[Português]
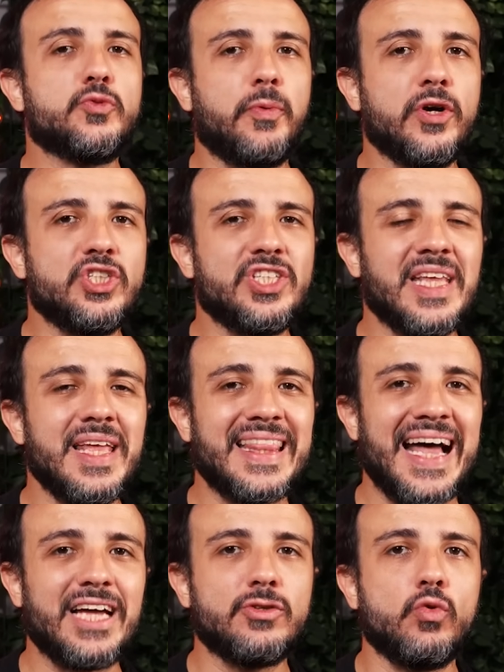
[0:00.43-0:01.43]
pode ter
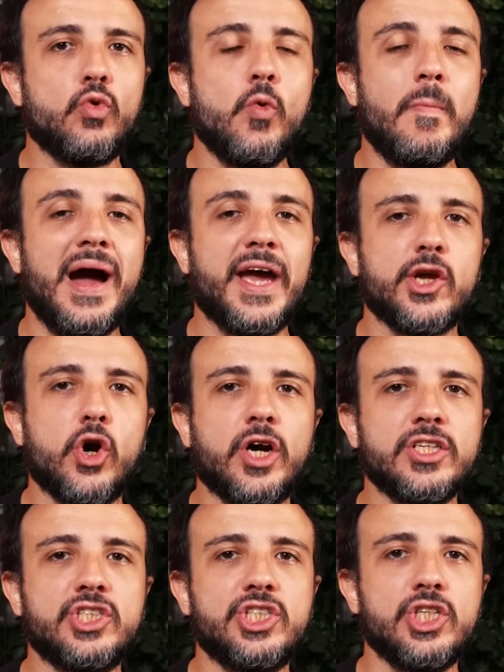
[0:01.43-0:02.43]
dado o
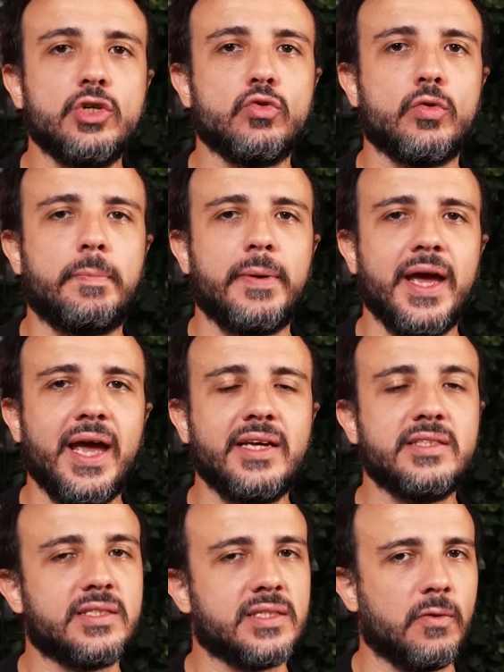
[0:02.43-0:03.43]
maior tiro no pé
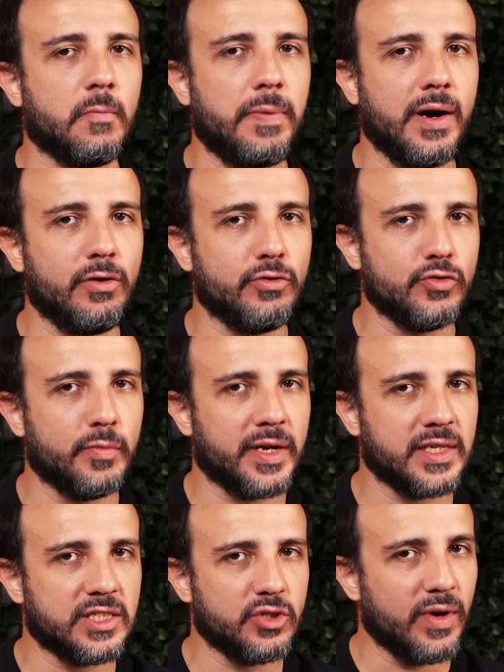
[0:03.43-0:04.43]
e São Paulo e o
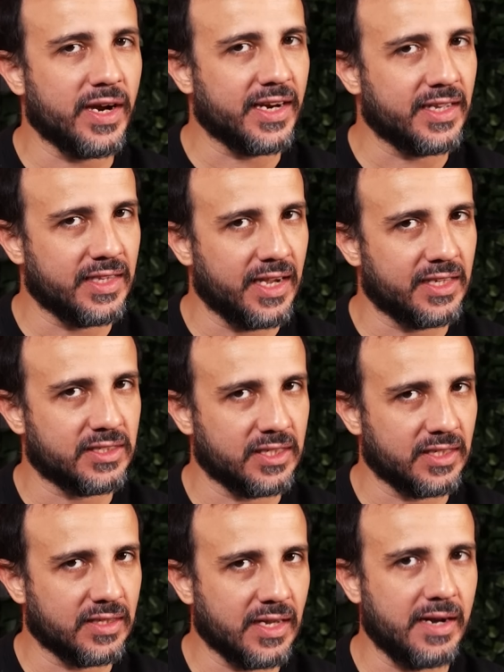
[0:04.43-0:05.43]
Brasil
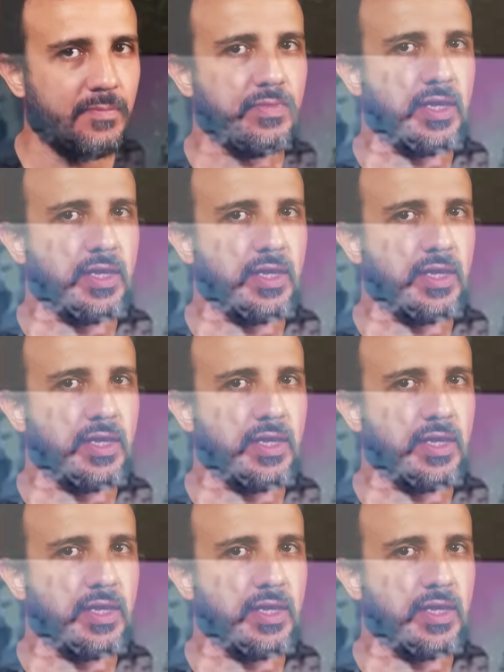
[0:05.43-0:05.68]
agradecem, tá?